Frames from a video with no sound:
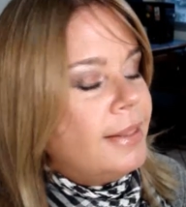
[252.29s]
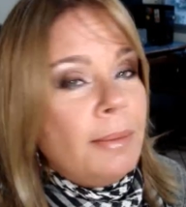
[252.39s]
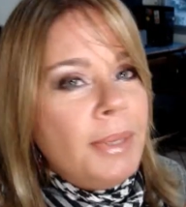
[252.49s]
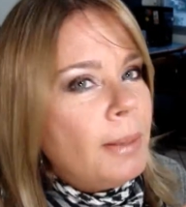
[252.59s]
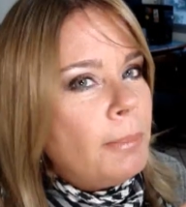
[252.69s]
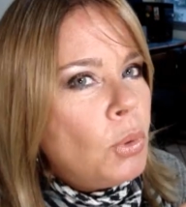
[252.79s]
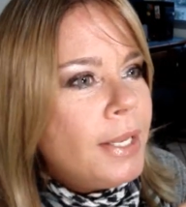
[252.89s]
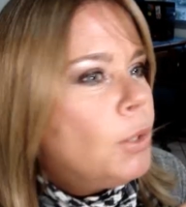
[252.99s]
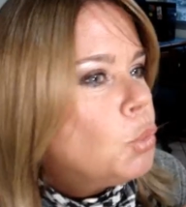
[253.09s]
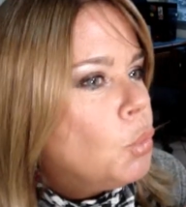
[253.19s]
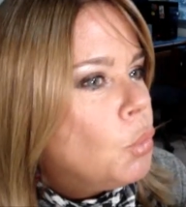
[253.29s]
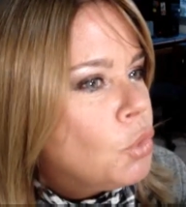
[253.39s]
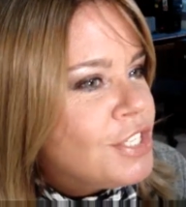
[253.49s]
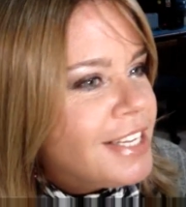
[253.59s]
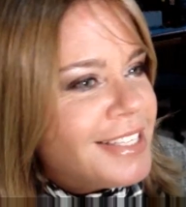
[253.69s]
Na minha boca não
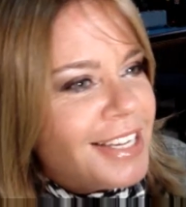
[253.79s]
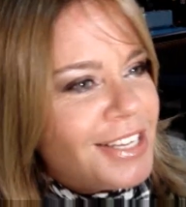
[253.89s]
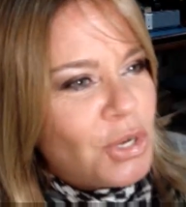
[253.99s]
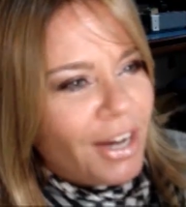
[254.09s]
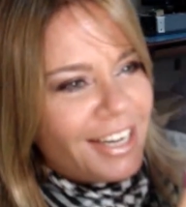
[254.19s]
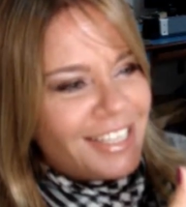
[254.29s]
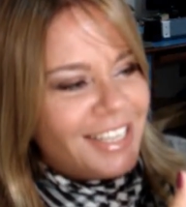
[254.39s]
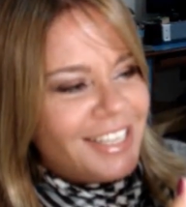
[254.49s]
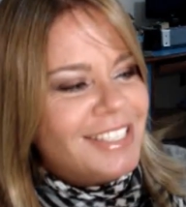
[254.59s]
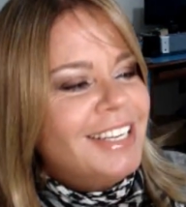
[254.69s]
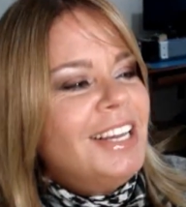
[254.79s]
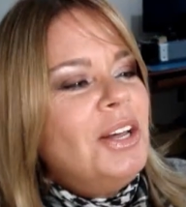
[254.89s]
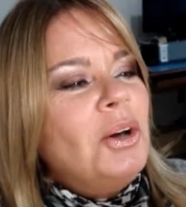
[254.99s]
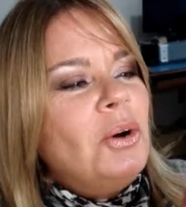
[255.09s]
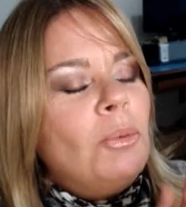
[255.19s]
durou 16 horas, gente.
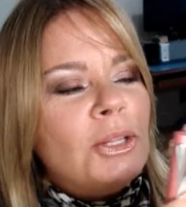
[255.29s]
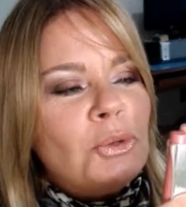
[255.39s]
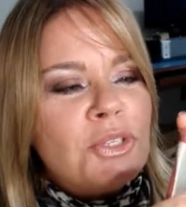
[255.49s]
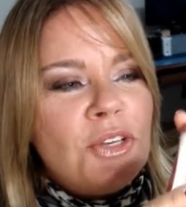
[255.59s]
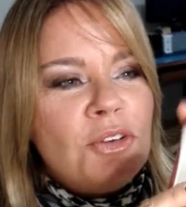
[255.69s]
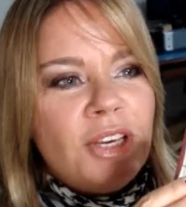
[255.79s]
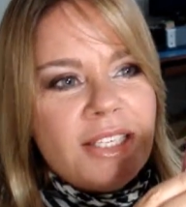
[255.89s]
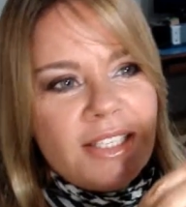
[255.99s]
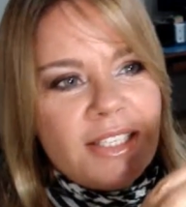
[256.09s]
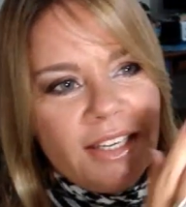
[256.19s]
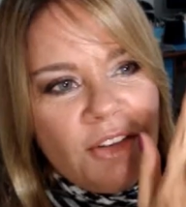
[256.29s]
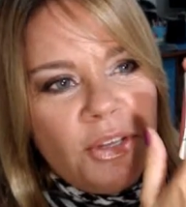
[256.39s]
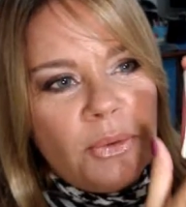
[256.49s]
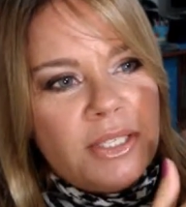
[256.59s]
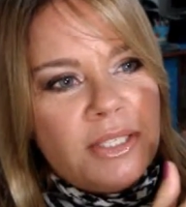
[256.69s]
O batonzinho vem assim, ele
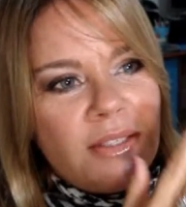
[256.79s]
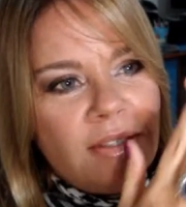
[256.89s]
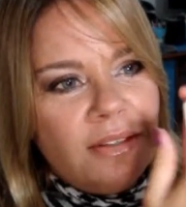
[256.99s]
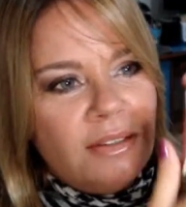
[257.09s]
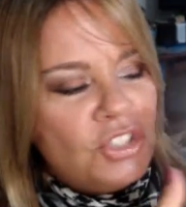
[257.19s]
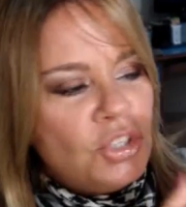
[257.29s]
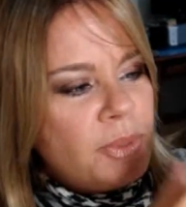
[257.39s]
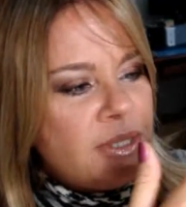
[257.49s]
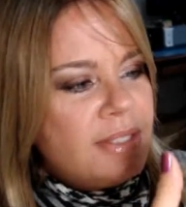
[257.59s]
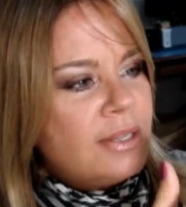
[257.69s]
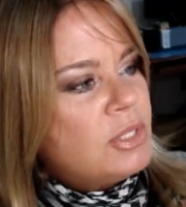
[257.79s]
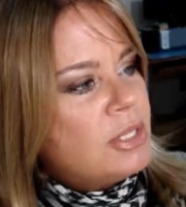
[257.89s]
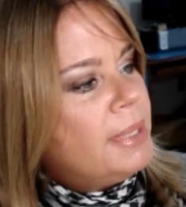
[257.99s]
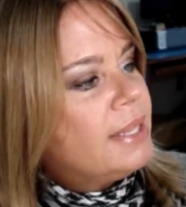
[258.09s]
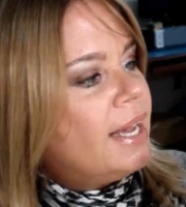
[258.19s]
vem com esse, tipo assim, essa coisa
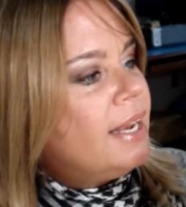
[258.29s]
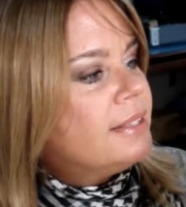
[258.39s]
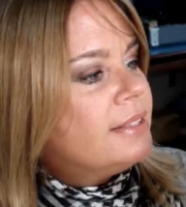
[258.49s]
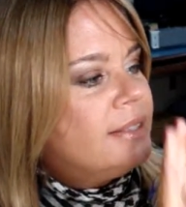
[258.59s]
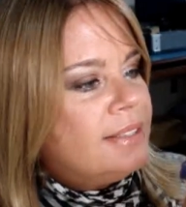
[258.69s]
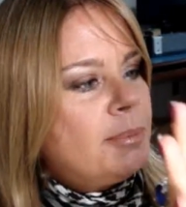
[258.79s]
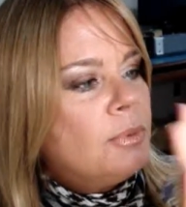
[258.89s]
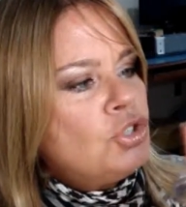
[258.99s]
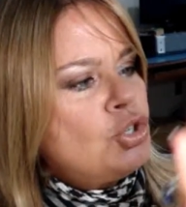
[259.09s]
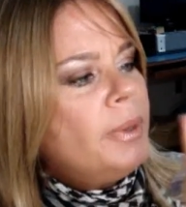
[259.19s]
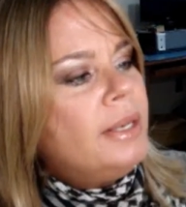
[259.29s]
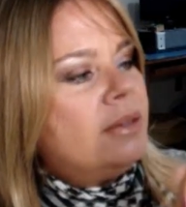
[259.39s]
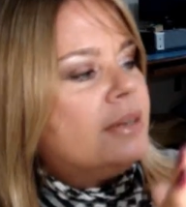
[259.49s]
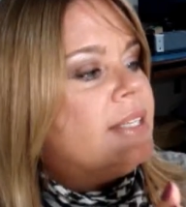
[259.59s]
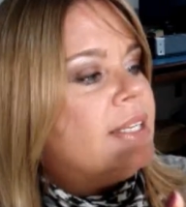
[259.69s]
metálica, dá até, um
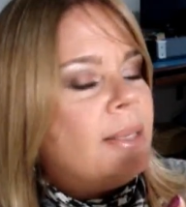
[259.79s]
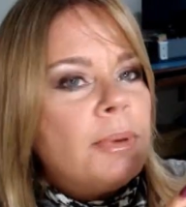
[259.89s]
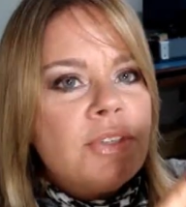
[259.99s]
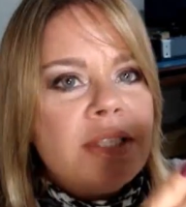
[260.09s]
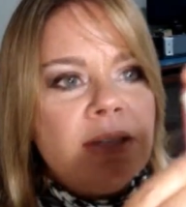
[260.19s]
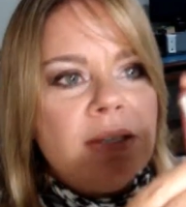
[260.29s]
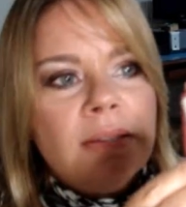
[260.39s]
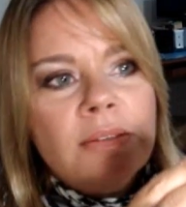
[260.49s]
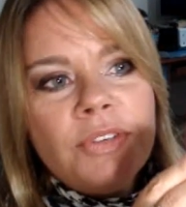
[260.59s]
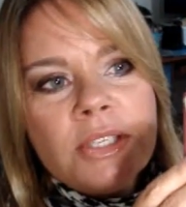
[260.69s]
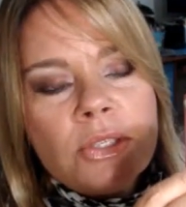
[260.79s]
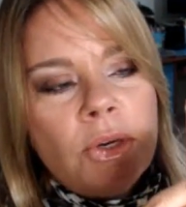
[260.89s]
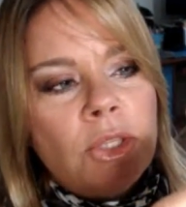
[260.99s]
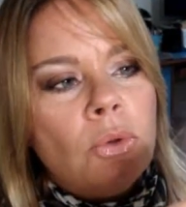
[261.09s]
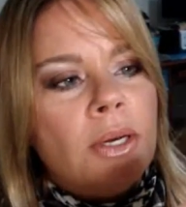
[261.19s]
espelhinho, né? Dá até pra você fazer o seu
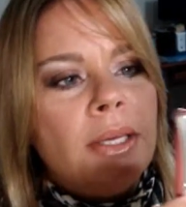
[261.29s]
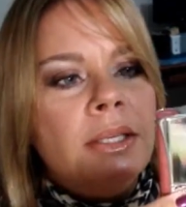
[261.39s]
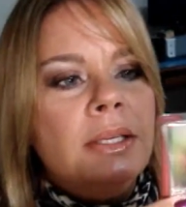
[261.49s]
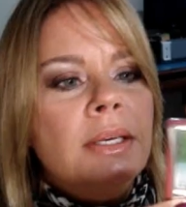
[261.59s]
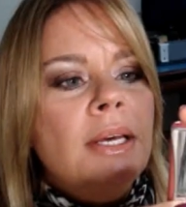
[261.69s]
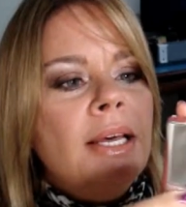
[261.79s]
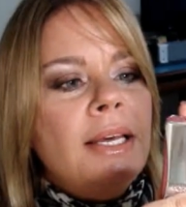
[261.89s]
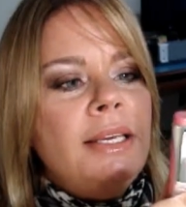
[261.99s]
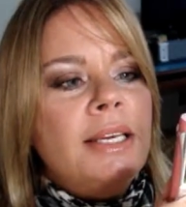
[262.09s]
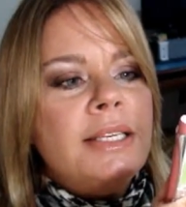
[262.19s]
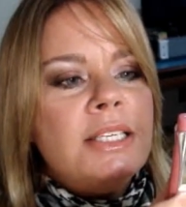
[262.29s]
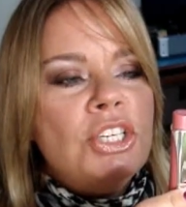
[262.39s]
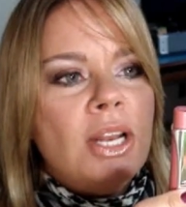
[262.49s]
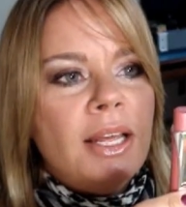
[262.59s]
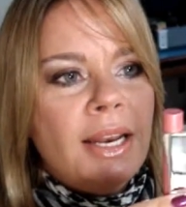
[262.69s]
retoque aqui. E esse
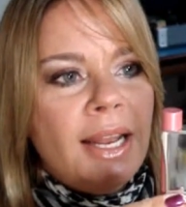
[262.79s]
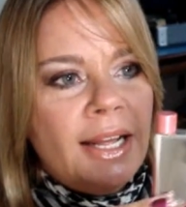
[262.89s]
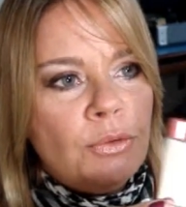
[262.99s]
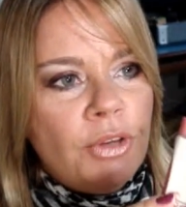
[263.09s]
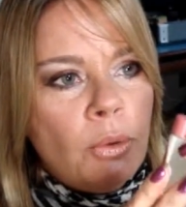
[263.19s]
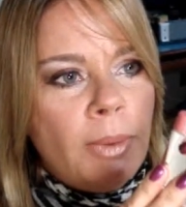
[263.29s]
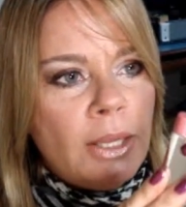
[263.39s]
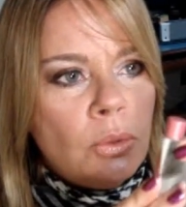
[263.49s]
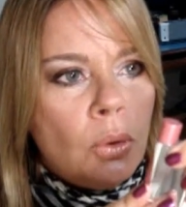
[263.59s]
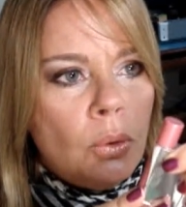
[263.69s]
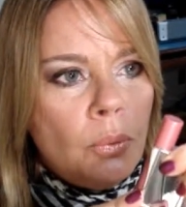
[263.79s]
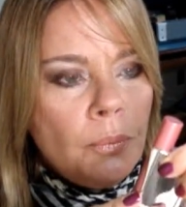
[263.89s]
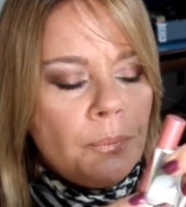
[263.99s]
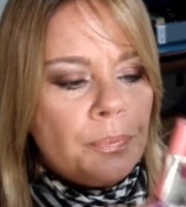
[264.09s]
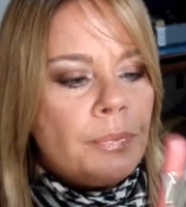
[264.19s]
de lado vem o batom,
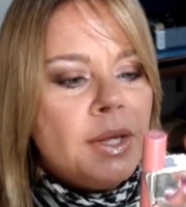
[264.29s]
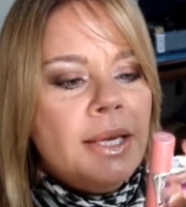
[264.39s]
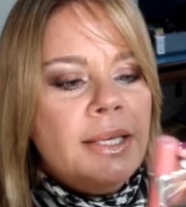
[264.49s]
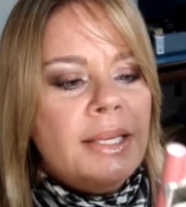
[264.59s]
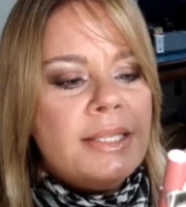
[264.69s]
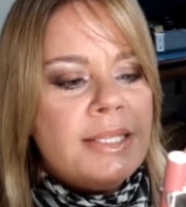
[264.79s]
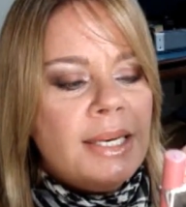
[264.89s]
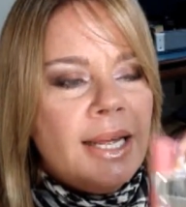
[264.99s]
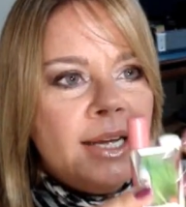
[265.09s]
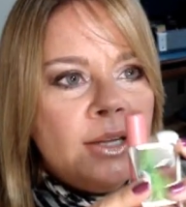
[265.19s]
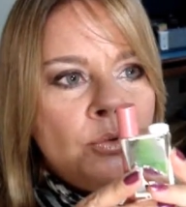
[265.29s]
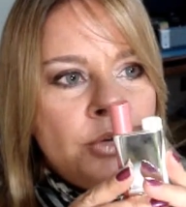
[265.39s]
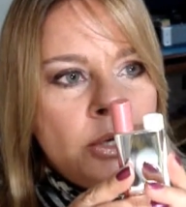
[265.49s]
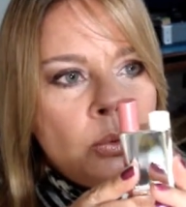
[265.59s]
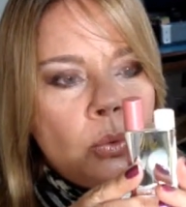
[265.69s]
e esse lado
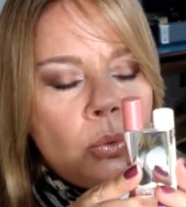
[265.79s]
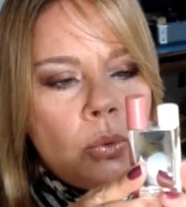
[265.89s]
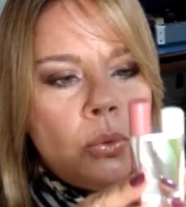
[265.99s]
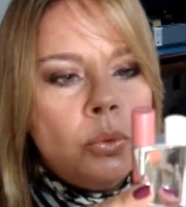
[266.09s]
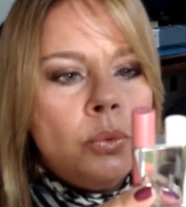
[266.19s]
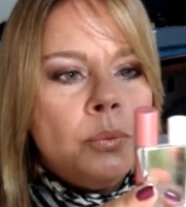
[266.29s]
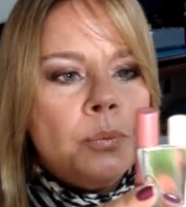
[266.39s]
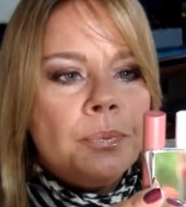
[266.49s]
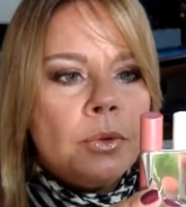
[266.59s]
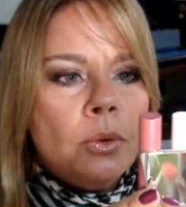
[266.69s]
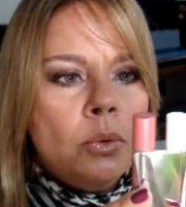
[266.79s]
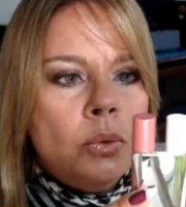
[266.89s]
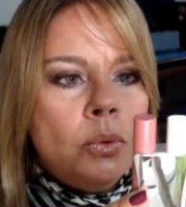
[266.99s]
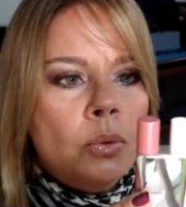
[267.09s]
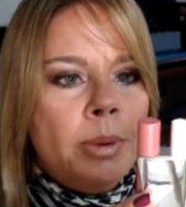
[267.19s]
vem o,
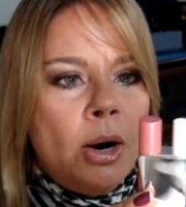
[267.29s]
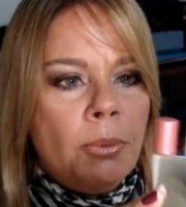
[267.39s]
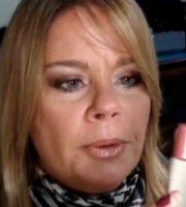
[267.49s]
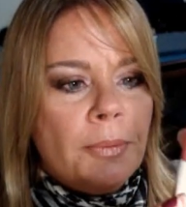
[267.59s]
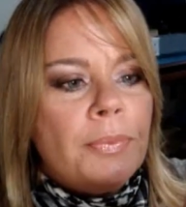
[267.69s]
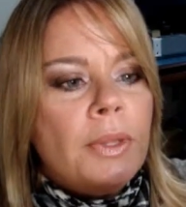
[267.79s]
o, o balme.